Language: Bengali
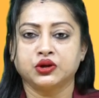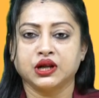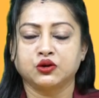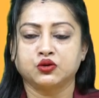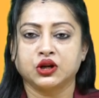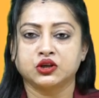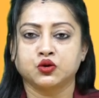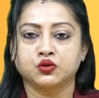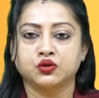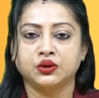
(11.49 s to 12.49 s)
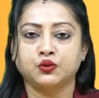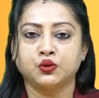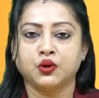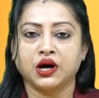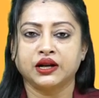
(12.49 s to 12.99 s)
ঘটে আগরতলা শহরতলি
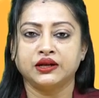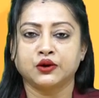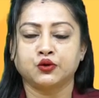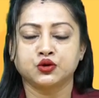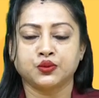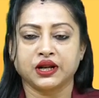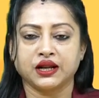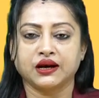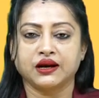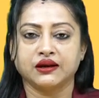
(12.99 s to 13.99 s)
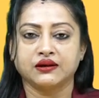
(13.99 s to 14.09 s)
পূর্ব আড়ালিয়া খোসপাড়া এলাকায়